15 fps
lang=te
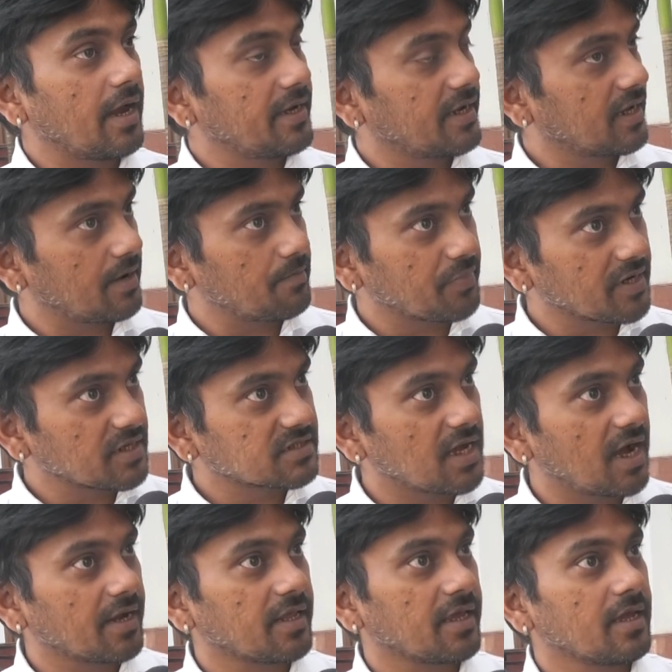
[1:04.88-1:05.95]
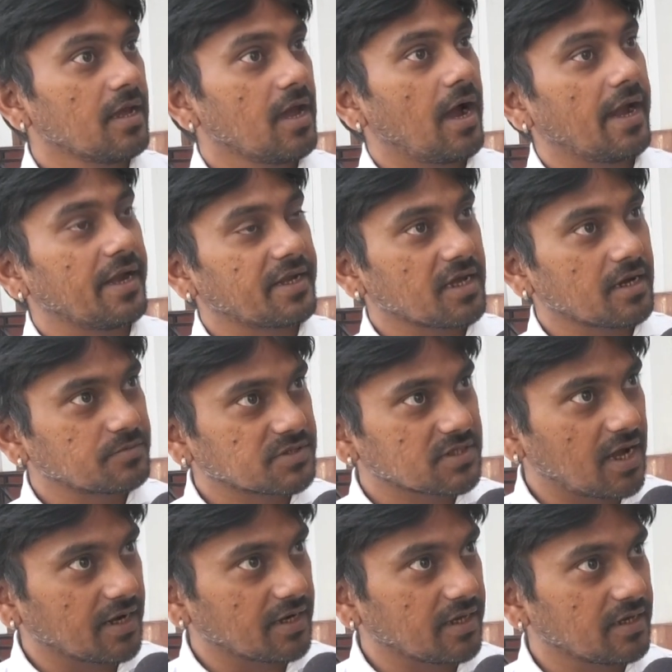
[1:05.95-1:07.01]
ఐటీ కంపెనీస్ కానీ ఐటీ హబ్స్
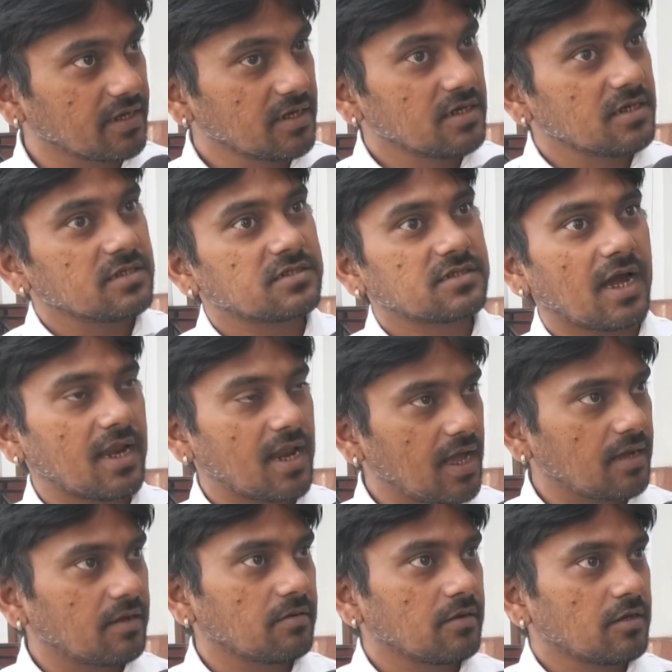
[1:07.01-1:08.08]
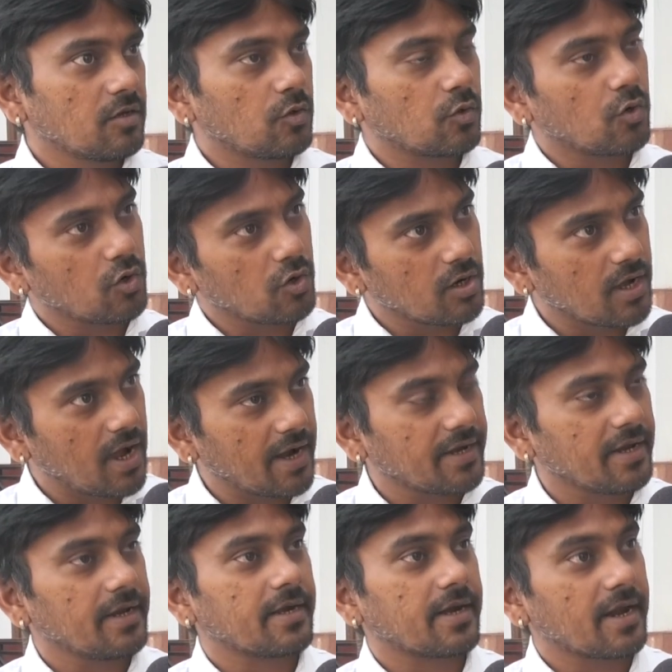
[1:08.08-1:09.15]
కానీ చాలా రోడ్లు
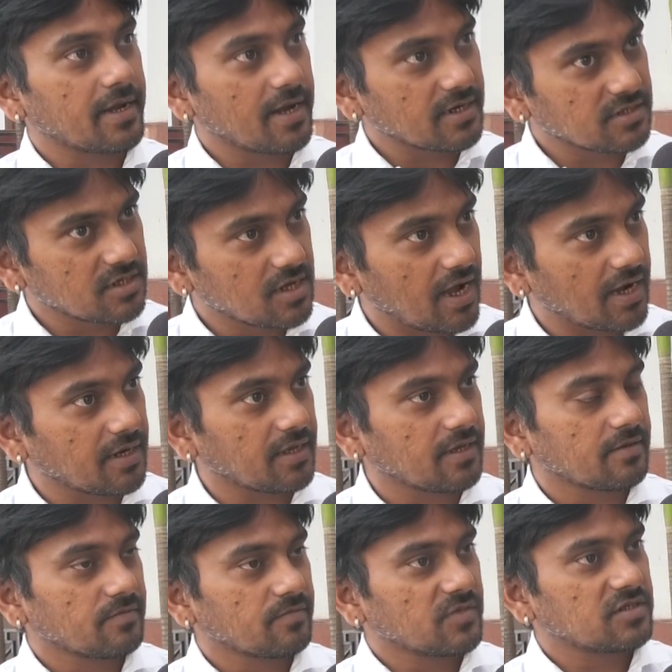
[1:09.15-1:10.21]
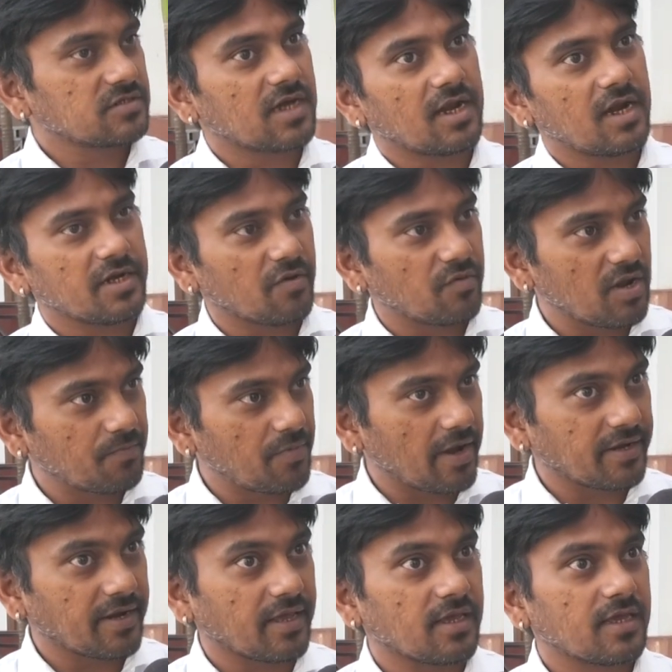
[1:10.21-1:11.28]
కానీ డ్రైనేజ్లు కానీ చాలా డెవలప్
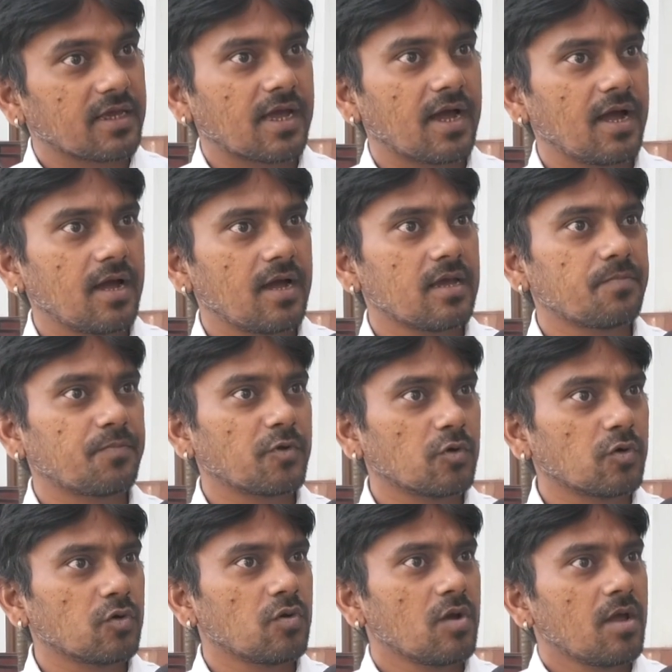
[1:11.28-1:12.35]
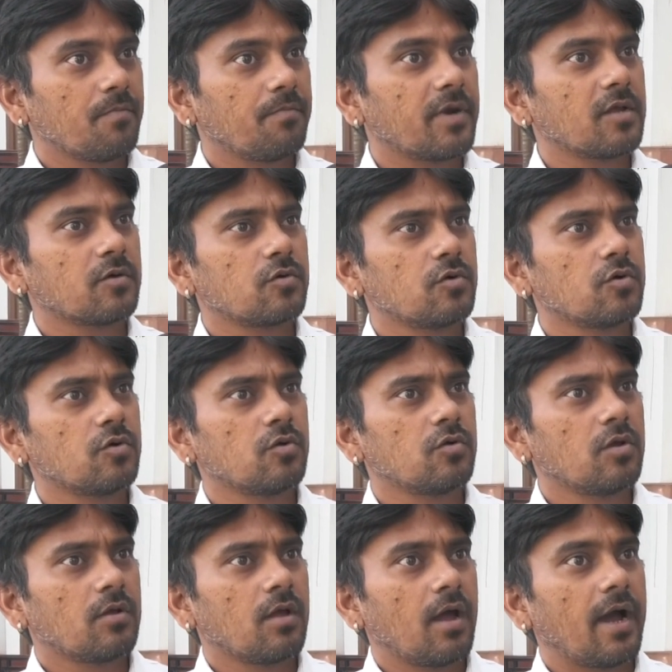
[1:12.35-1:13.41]
అయినాయి ఇంకా ఇప్పుడు మనకు
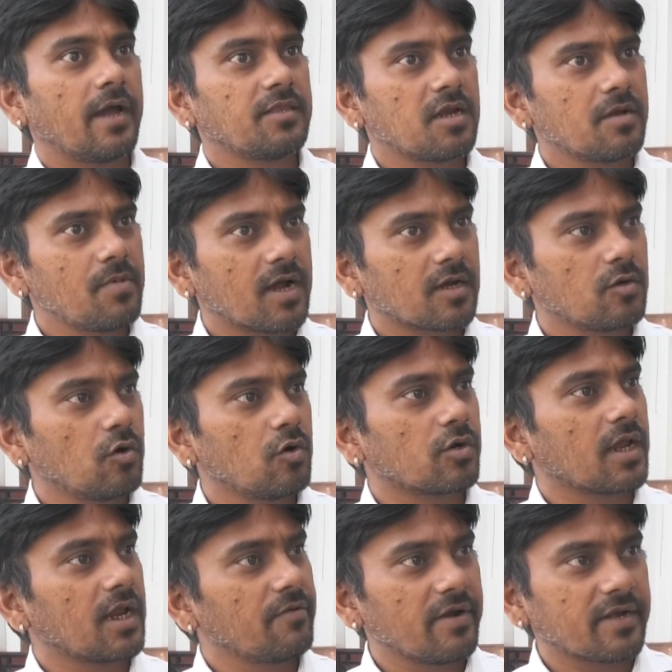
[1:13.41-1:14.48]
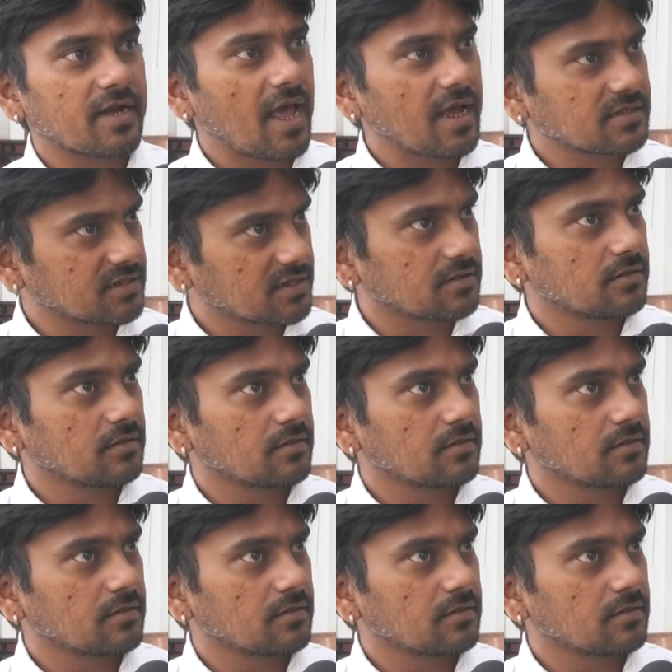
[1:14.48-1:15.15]
హైదరాబాద్లో రైల్వే ట్రాక్స్